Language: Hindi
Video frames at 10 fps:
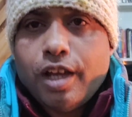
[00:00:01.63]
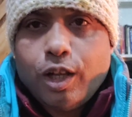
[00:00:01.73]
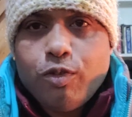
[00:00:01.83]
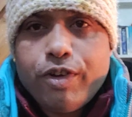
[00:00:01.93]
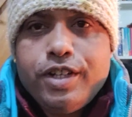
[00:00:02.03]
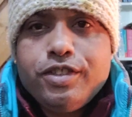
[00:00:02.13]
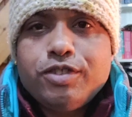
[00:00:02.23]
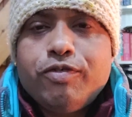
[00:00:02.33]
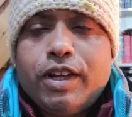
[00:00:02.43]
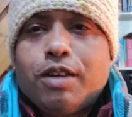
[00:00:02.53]
हेलो
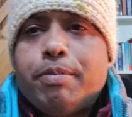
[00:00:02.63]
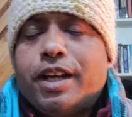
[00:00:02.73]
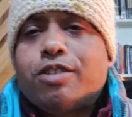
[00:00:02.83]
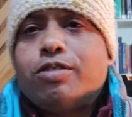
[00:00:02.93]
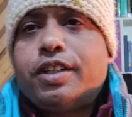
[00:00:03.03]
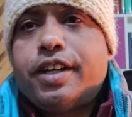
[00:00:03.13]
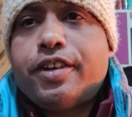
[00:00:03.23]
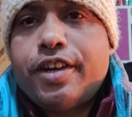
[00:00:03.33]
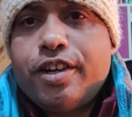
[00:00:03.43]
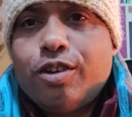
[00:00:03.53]
फ्रेंड्स वेलकम बैक टू द
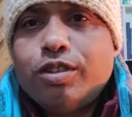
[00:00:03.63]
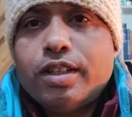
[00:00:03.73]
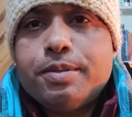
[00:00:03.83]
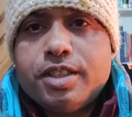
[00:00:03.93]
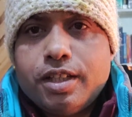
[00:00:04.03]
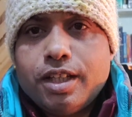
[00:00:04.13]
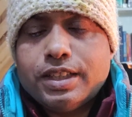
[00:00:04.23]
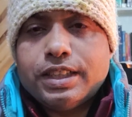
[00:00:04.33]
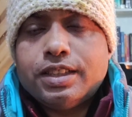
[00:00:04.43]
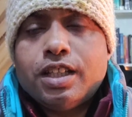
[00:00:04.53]
टेट्राहेड्रॉन केमिस्ट्री
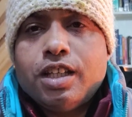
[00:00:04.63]
क्लासेस